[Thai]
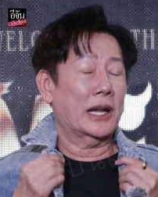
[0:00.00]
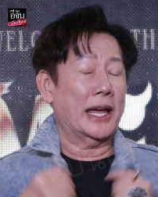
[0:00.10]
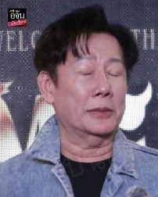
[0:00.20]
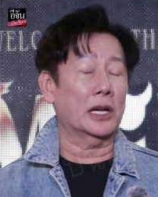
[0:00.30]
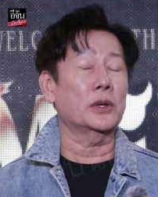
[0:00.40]
โรงแร
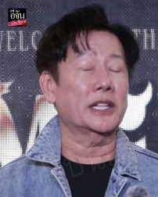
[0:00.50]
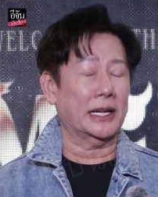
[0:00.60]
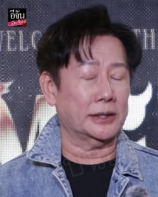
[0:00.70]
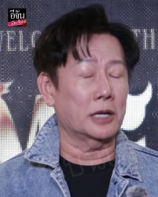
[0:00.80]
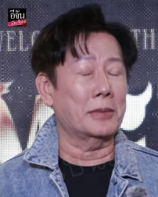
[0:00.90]
มแล้วคุย
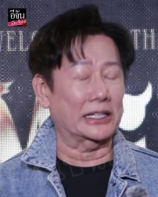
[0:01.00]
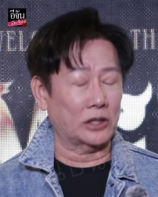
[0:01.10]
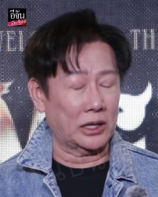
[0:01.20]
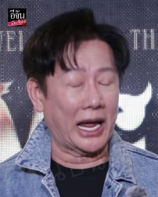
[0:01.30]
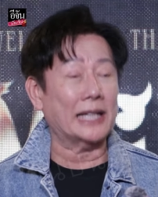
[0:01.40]
กันก็มา
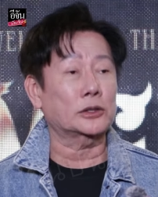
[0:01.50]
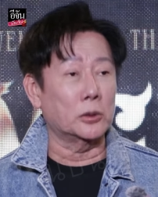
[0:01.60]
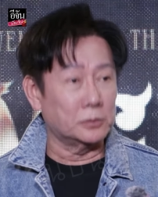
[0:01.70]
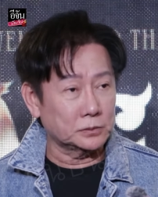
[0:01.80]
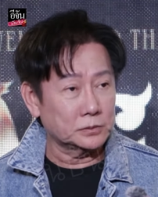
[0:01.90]
ตอนห้า
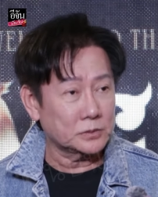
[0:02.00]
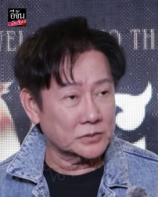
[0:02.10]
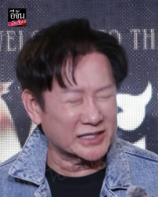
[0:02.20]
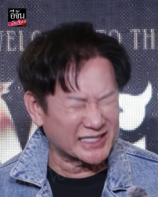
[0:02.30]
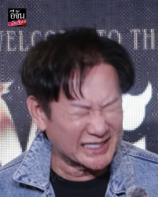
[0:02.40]
ทุ่ม
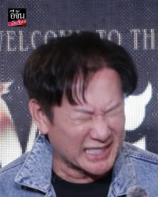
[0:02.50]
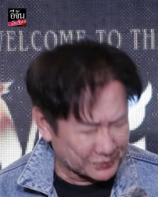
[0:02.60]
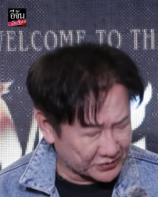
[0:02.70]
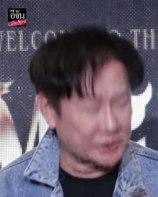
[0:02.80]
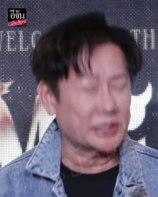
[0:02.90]
กั
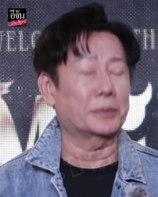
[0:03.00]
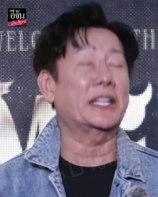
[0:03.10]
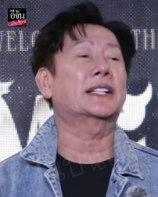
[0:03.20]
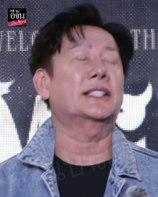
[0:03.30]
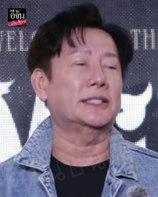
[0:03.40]
บกับ
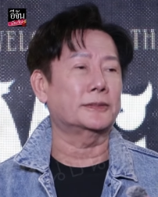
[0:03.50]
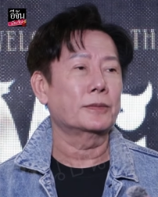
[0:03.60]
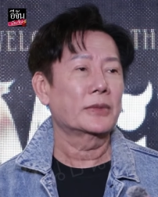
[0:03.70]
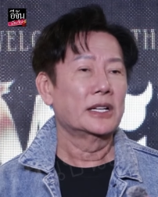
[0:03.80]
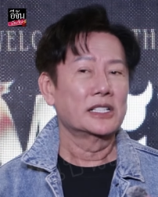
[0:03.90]
เที่ยงคืน
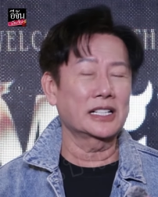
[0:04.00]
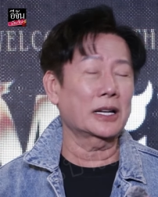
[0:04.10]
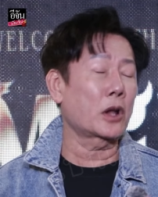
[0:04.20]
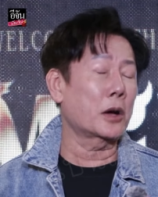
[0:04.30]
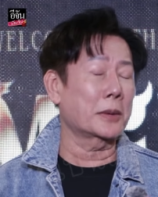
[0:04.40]
ซึ่ง
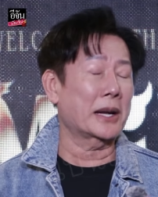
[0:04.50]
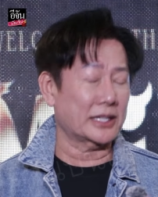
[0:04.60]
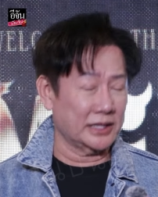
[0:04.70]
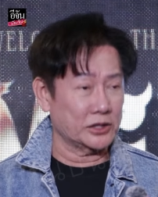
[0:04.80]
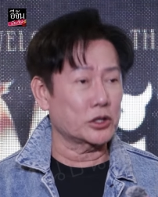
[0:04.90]
เรารอประมาณ
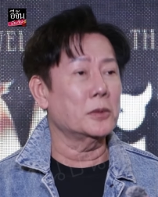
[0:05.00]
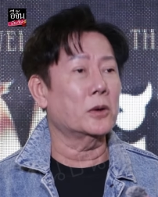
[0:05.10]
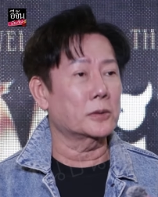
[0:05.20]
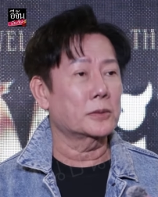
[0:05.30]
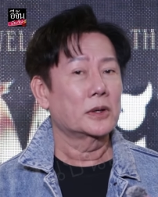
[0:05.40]
หนึ่งชั่วโม
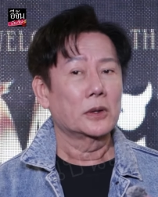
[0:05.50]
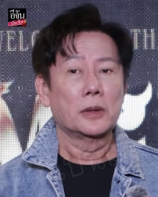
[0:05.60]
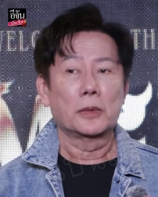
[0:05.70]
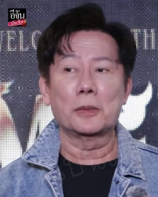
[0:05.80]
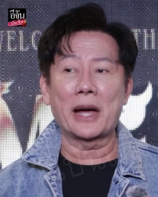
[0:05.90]
ง
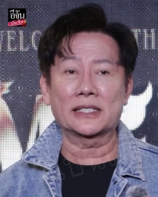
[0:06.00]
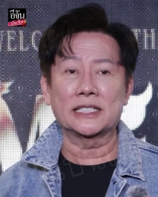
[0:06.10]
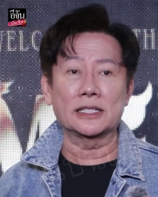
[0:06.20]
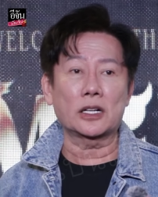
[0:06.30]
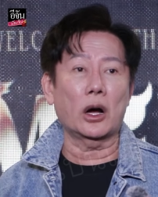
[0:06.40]
พอมา
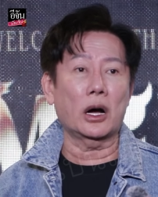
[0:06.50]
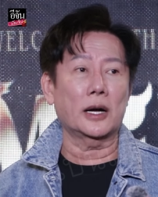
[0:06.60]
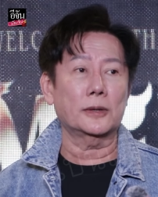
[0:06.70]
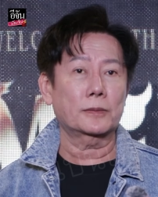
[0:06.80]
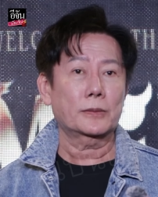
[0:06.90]
ถึงก็
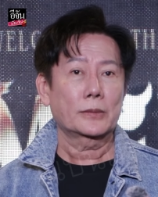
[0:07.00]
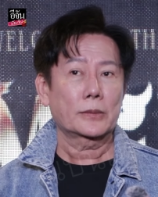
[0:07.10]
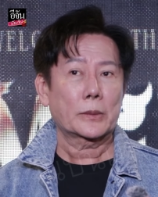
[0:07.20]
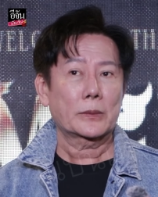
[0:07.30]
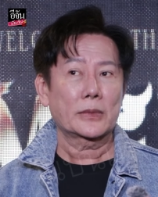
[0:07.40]

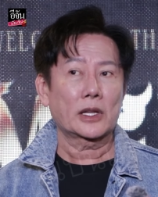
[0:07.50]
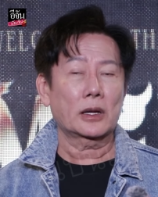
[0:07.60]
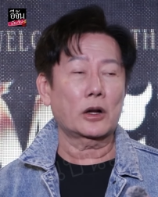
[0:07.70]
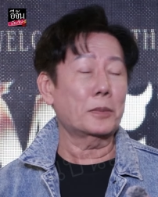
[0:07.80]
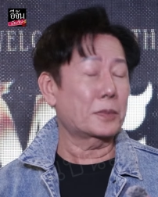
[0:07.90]

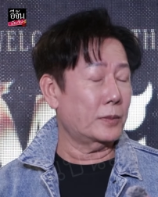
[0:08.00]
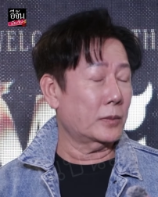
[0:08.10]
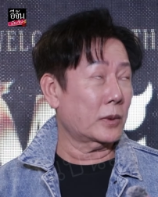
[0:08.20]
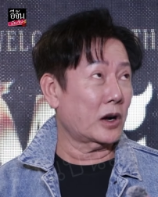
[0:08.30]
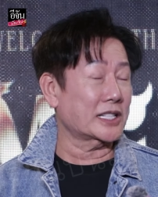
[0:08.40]
ก็
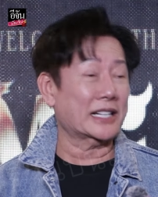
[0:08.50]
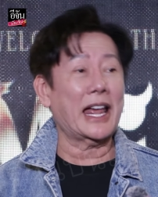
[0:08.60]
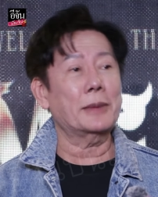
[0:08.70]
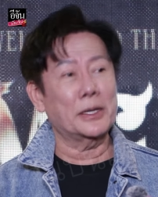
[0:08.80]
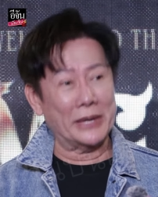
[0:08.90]
ก็จากห
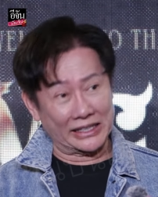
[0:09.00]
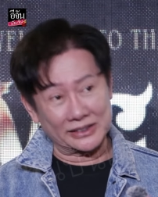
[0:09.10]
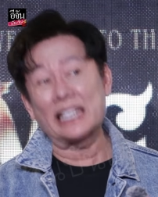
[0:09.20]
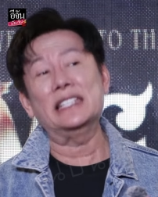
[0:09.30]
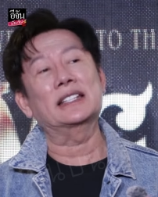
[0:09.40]
น้ามือไปหลัง
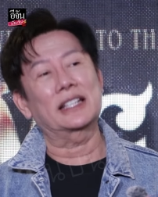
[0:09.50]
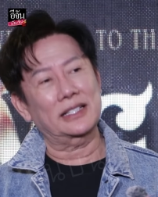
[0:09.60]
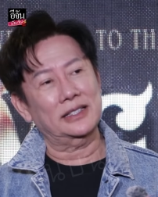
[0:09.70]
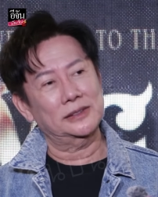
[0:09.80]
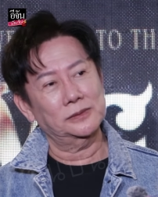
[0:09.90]
ตีนเลย
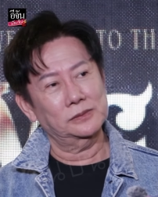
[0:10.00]
ฮะ